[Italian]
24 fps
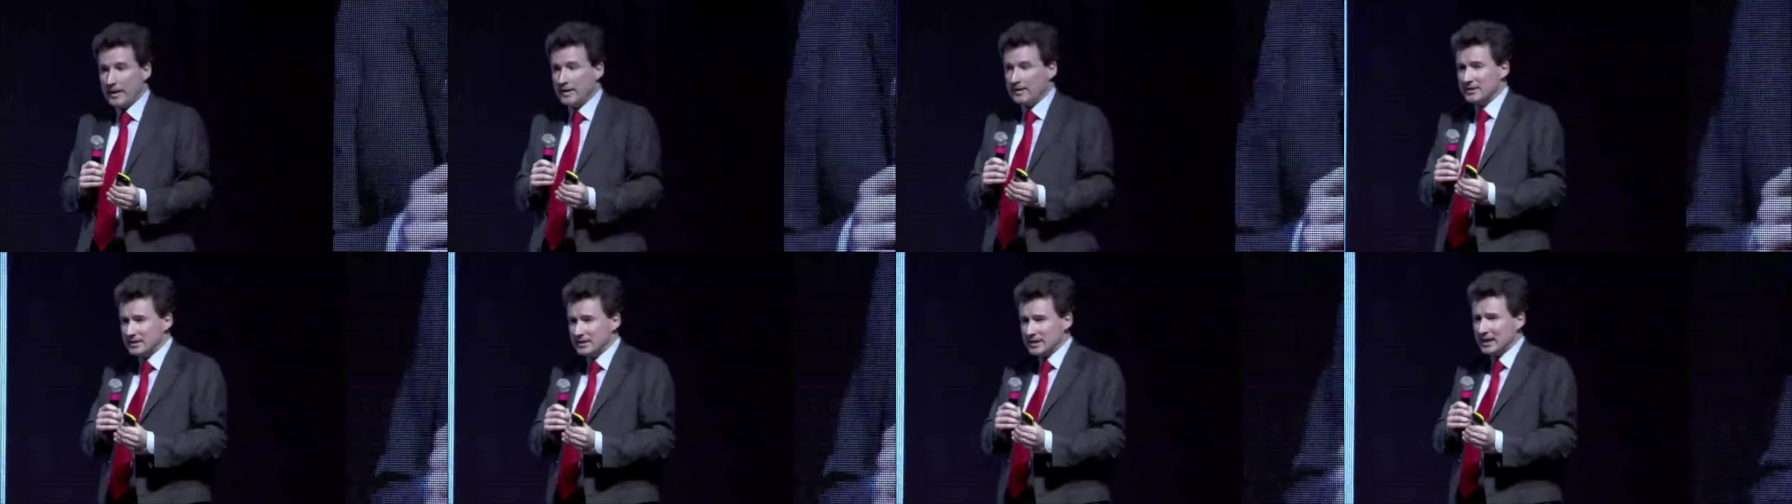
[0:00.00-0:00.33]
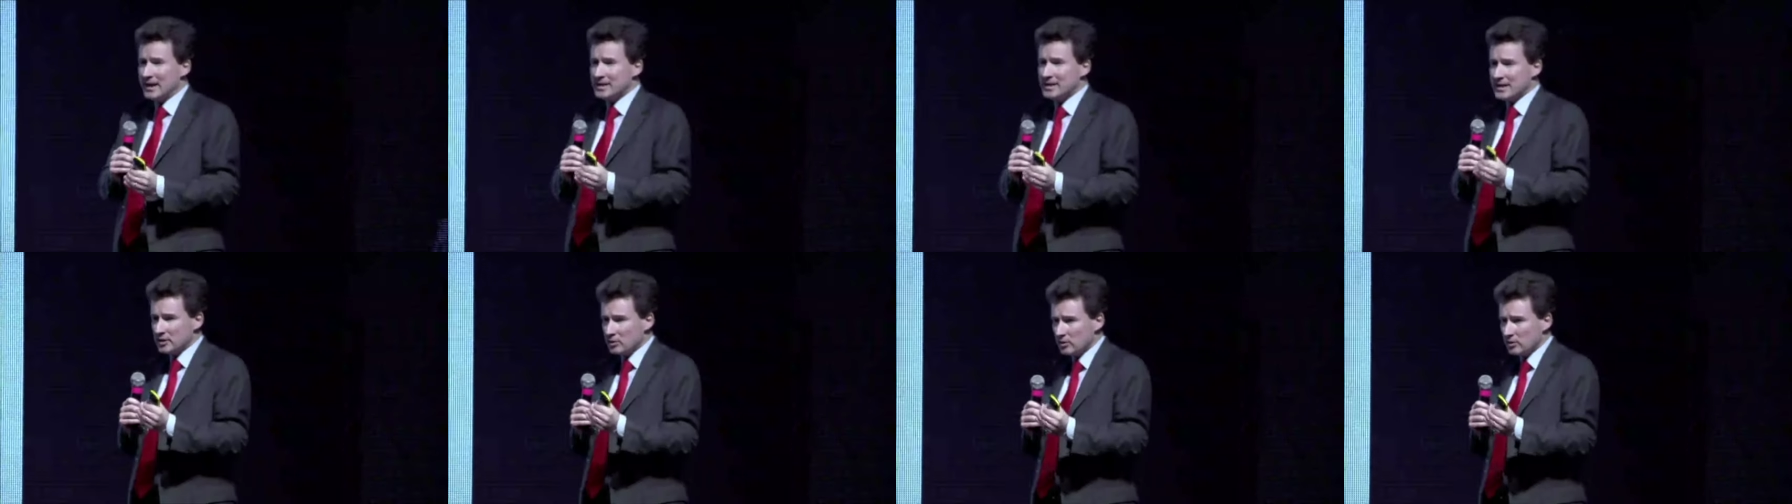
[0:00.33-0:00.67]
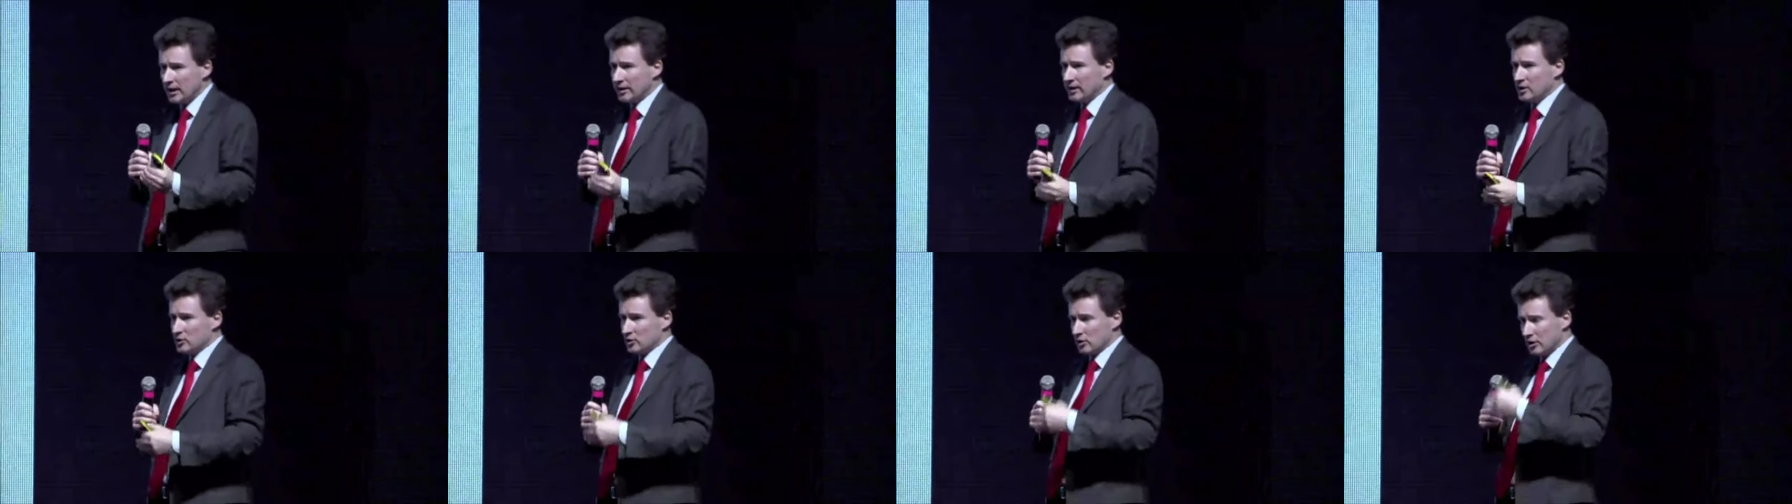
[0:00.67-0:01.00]
Negli Stati
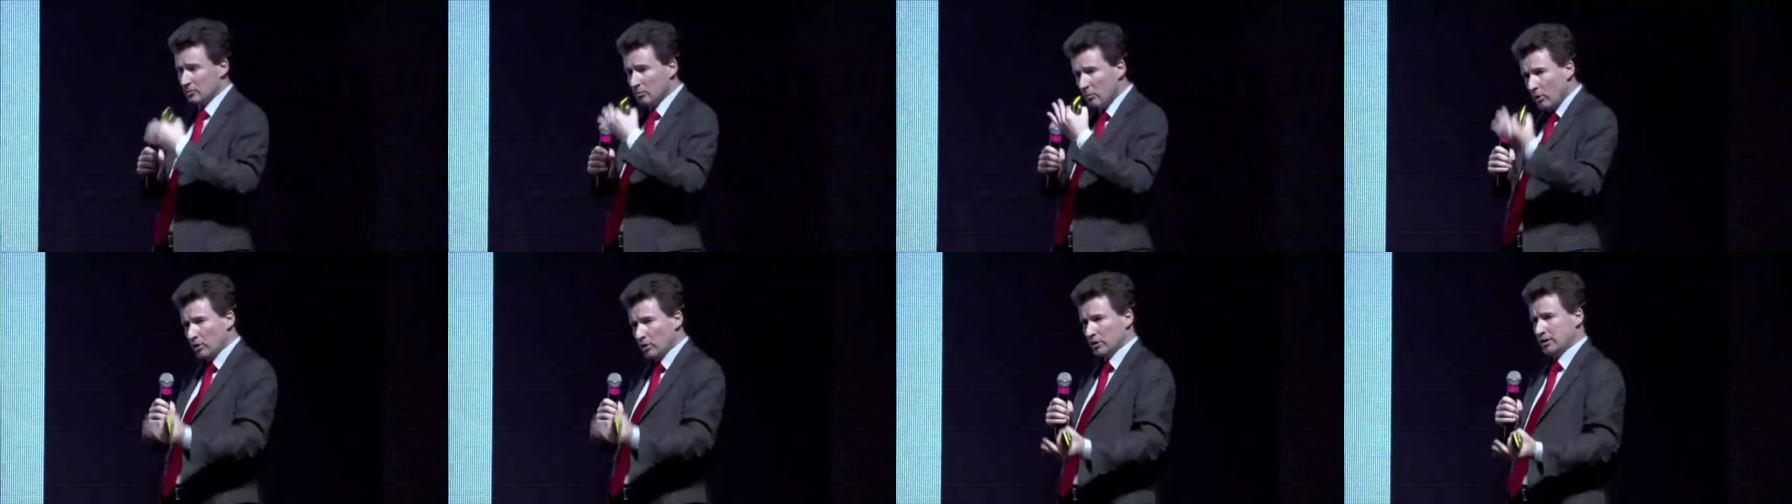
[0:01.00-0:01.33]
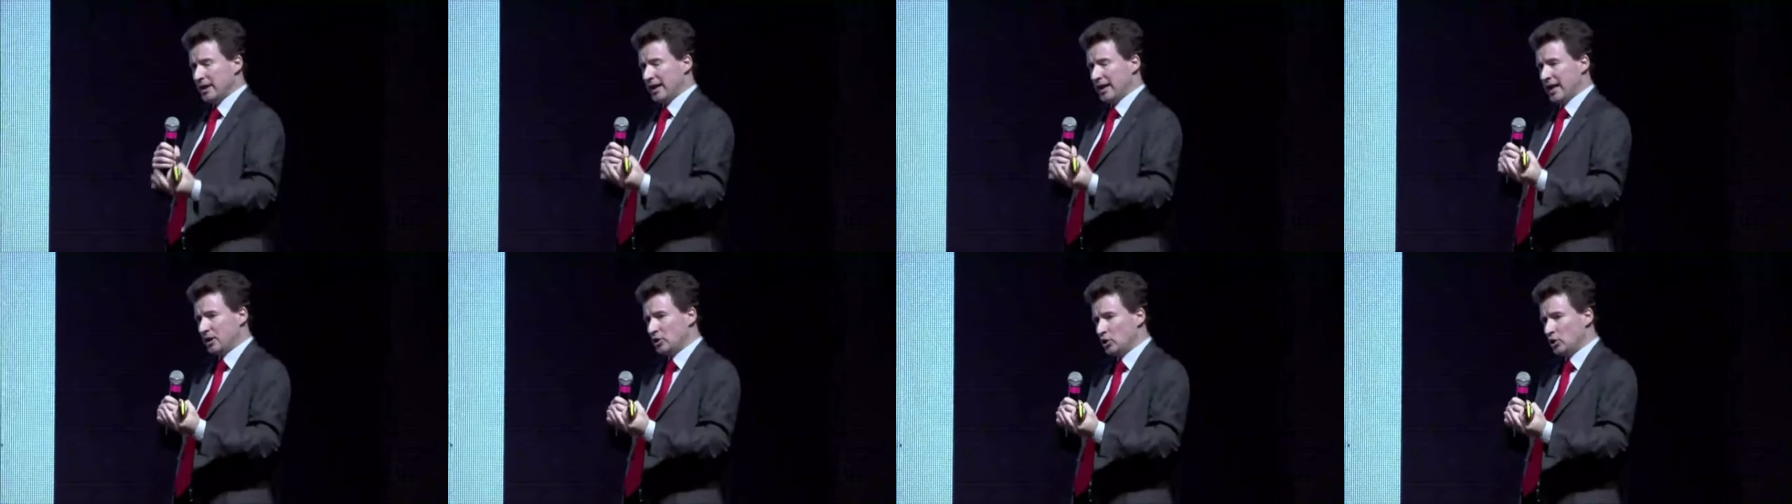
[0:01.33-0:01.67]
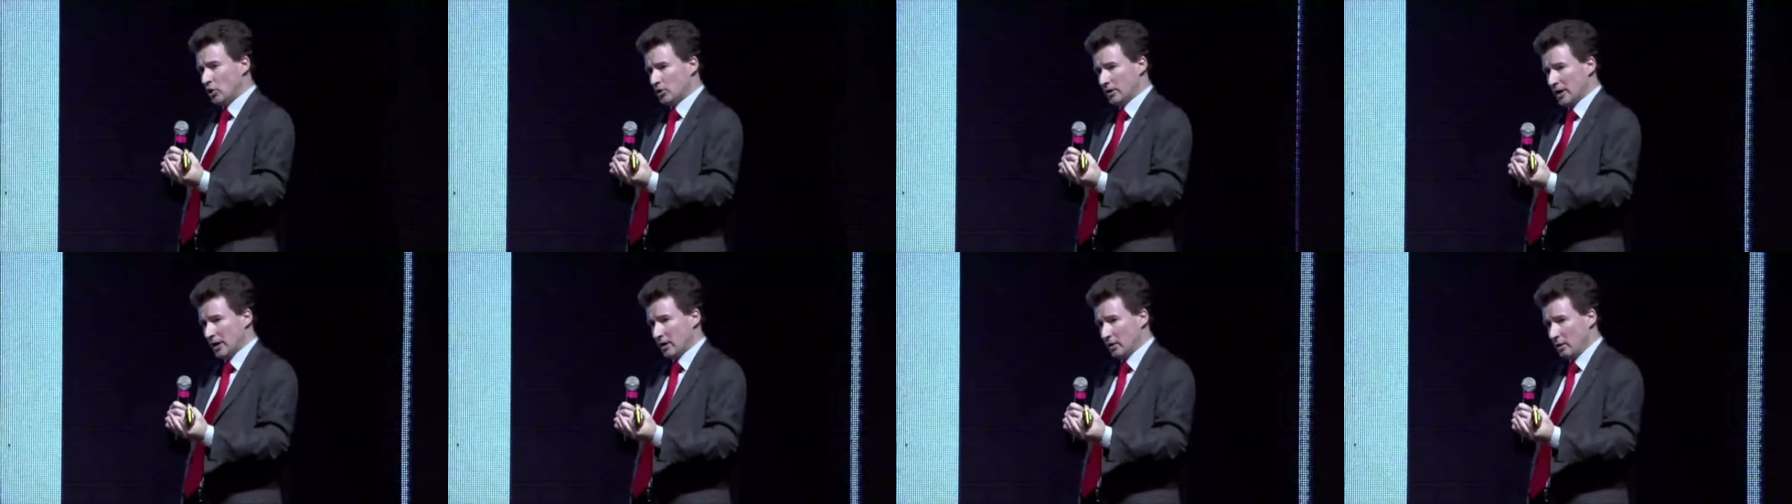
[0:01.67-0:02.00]
Uniti ci sono molti che
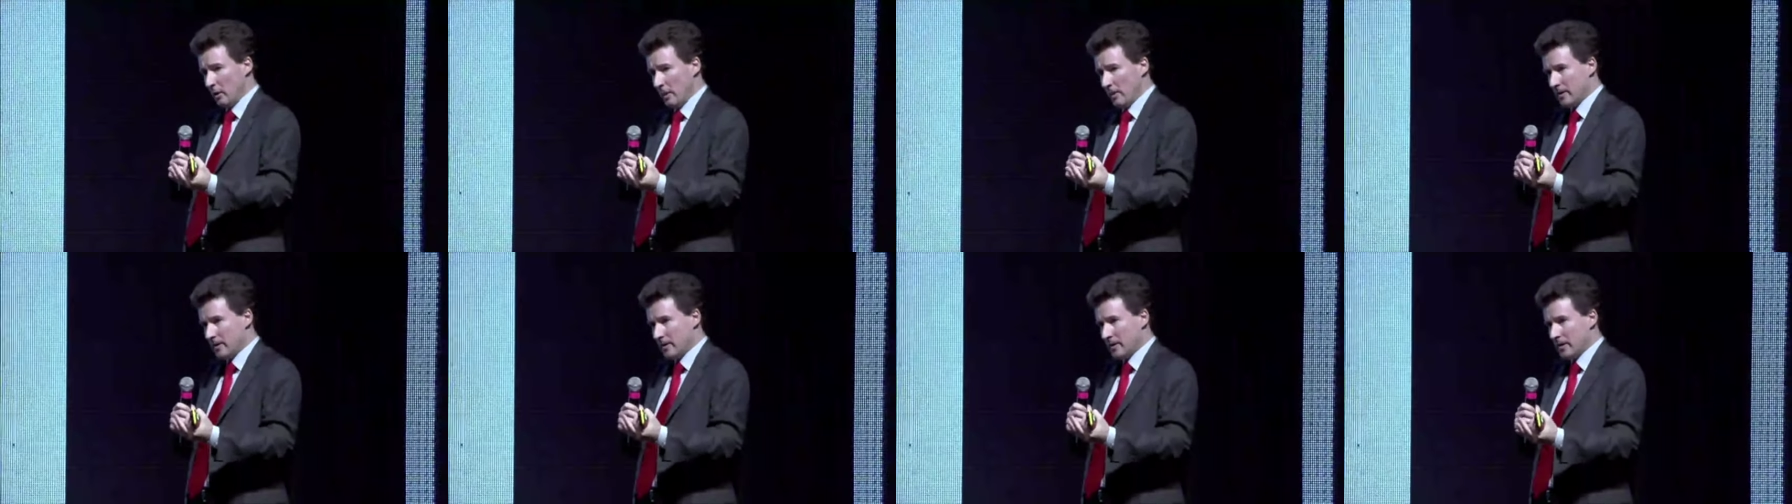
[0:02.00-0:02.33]
donano,